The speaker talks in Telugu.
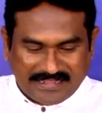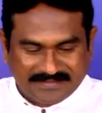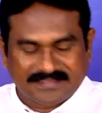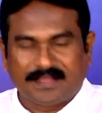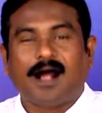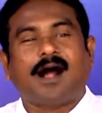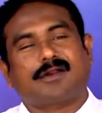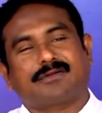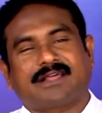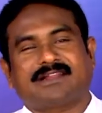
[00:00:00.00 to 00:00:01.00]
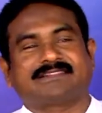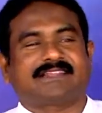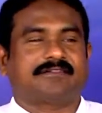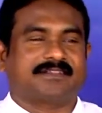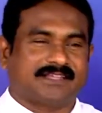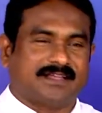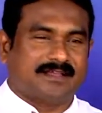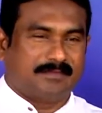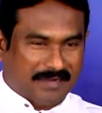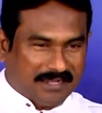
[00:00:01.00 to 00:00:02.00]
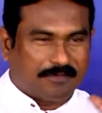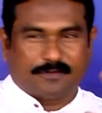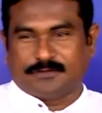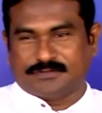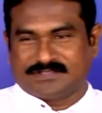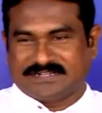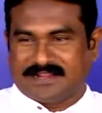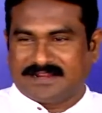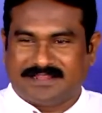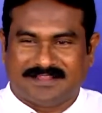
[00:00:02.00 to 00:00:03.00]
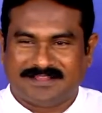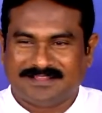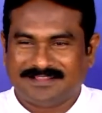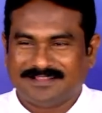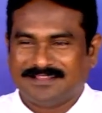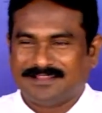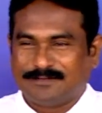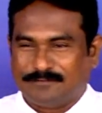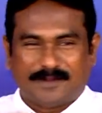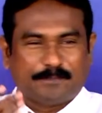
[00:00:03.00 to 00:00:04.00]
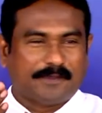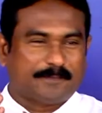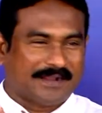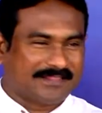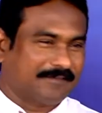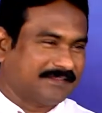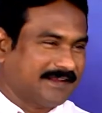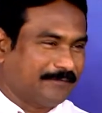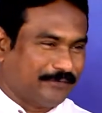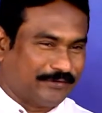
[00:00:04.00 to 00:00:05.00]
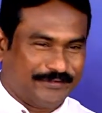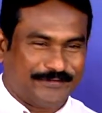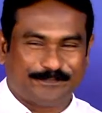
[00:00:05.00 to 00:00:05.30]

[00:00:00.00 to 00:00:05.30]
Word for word: అయితే ఆరు నెలల తర్వాత మళ్ళీ ఒకరోజు సడన్గా వాళ్ళ పేరు పడతా ఉంది నా ఫోన్లో